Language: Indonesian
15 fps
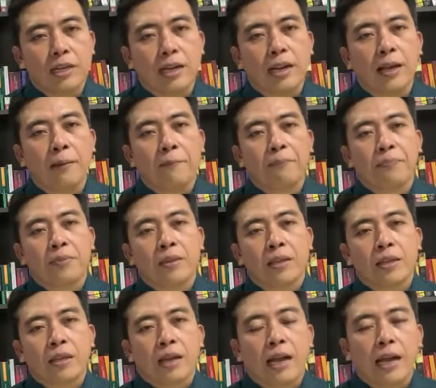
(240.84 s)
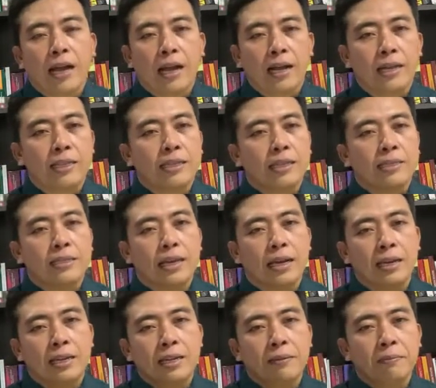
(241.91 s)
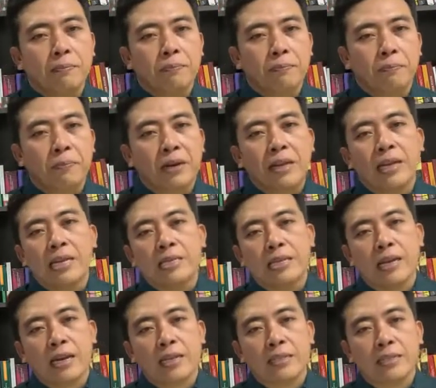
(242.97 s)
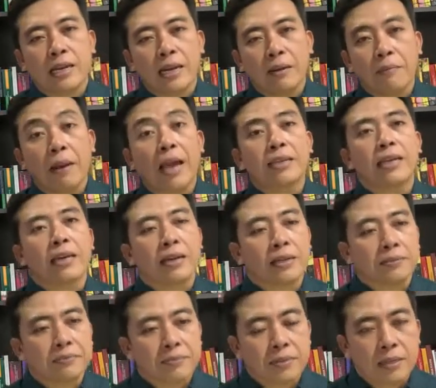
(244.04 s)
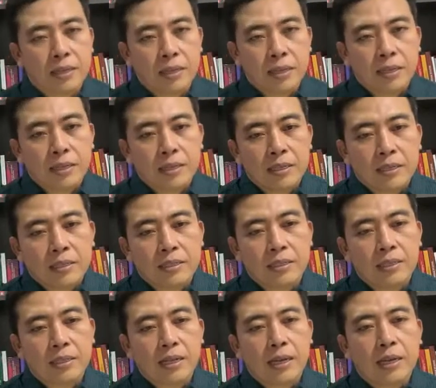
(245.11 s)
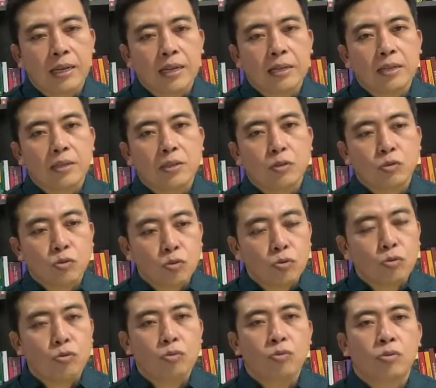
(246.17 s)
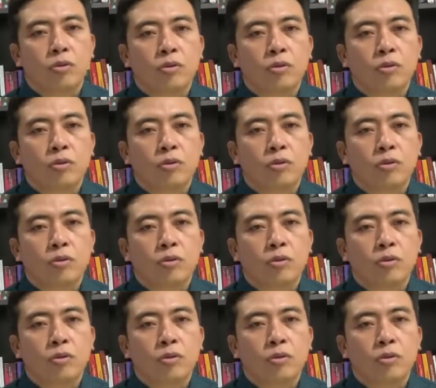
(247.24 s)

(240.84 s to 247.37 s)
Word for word: adalah akan terjadi pergeseran cara belajar. Jika dulu